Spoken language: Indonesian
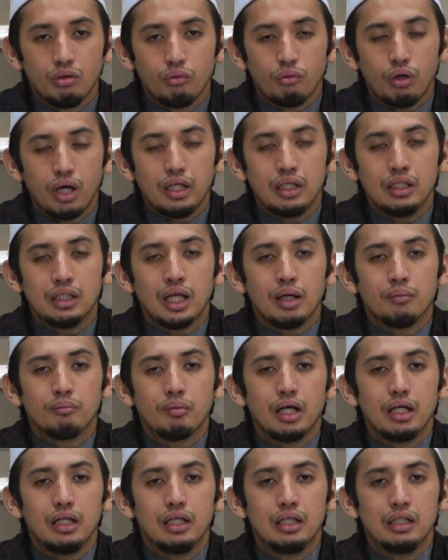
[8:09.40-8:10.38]
wa
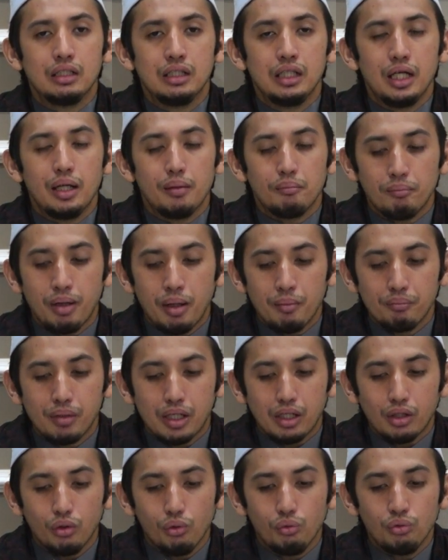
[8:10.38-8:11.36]
ma hilil
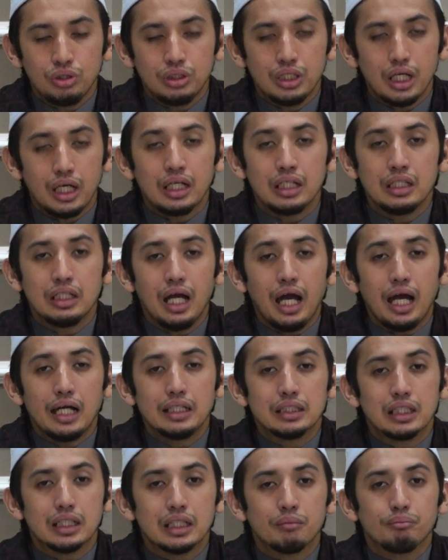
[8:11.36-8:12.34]
mamar dunia ini
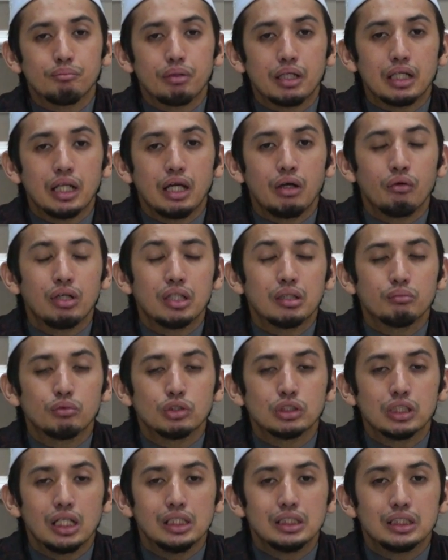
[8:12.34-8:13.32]
hanya tempat
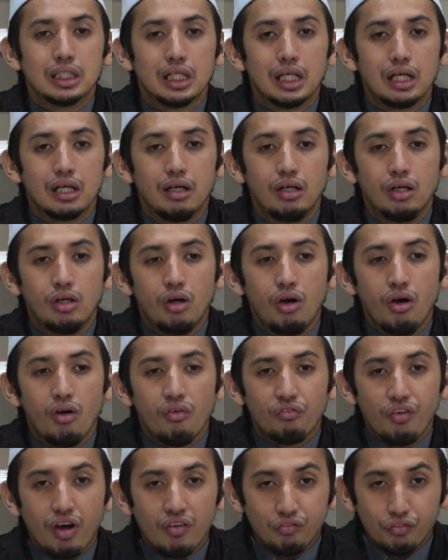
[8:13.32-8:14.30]
lewatmu saja
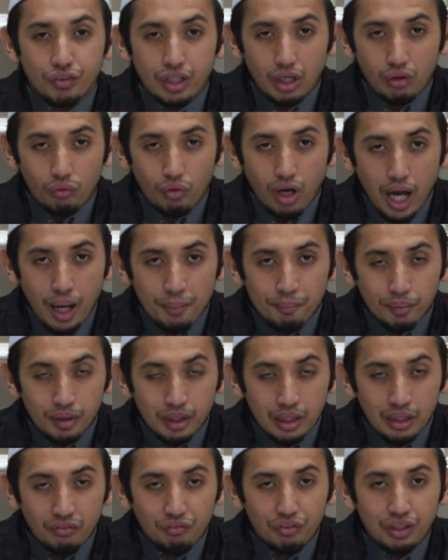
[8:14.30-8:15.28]
fakir wa
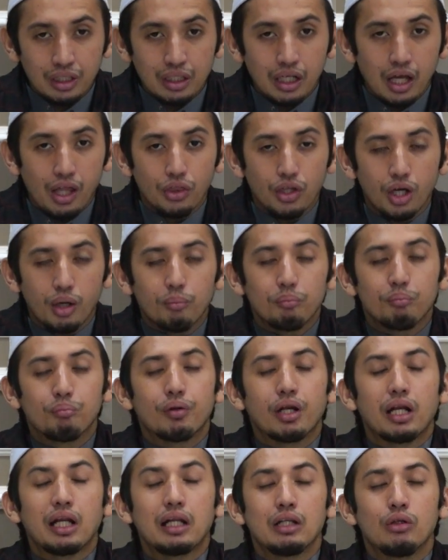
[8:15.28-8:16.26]
am'in fin nazar
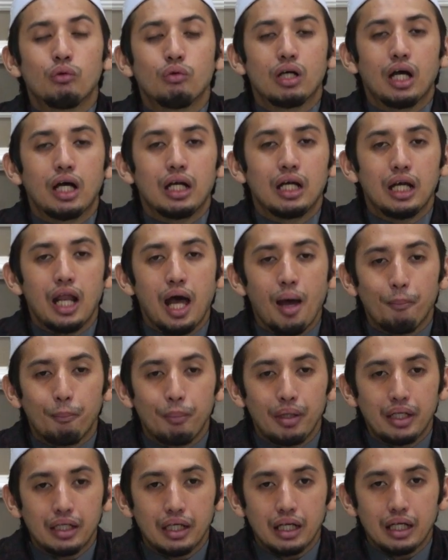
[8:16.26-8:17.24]
perenungkanlah
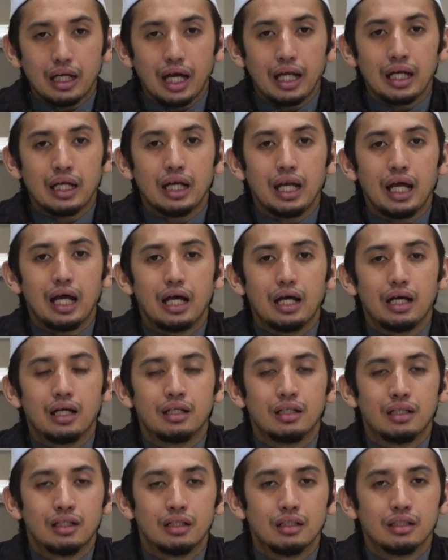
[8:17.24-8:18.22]
pikirkanlah
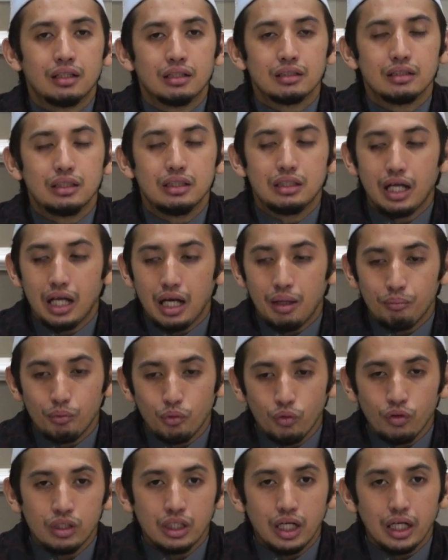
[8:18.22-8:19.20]
di dalam
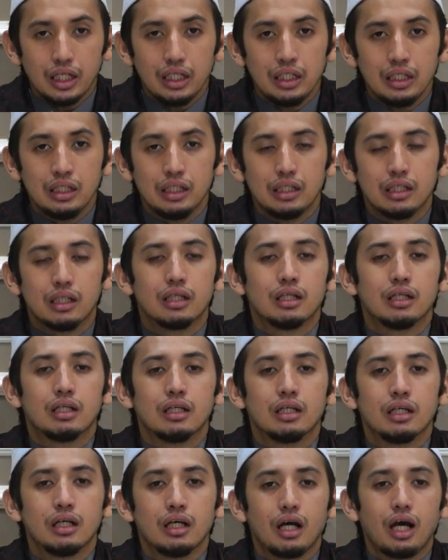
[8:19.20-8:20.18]
dunia ini
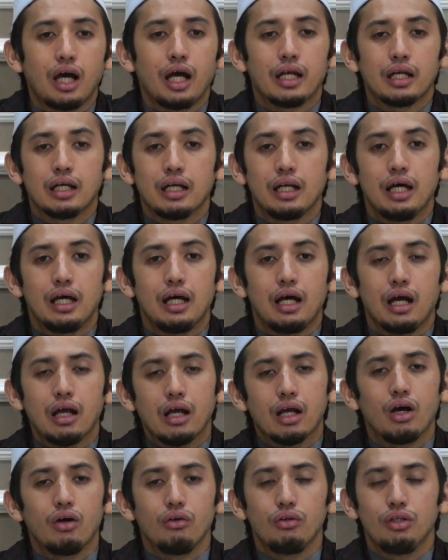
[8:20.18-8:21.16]
karena
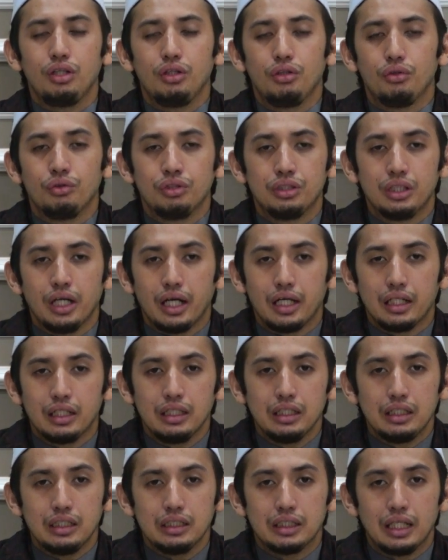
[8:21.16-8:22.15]
engkau di dunia
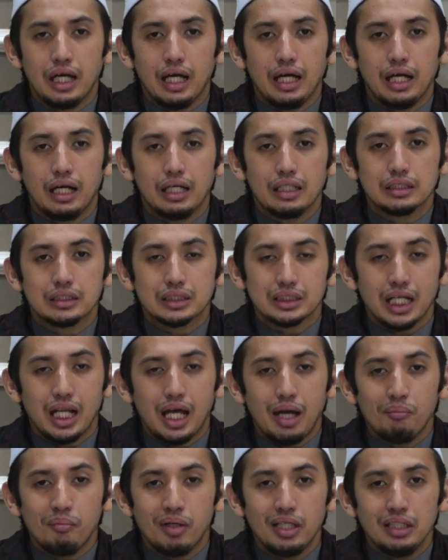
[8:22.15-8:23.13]
ini tidak
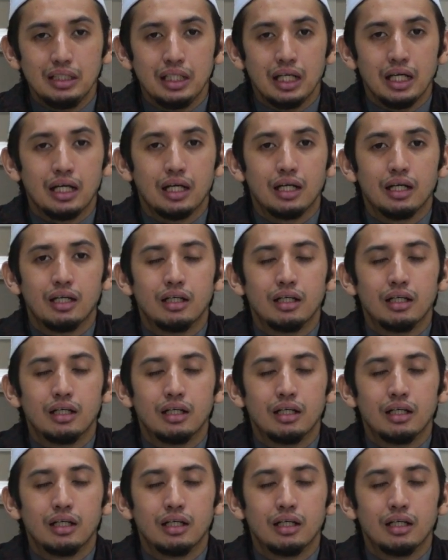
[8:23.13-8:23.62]
selamanya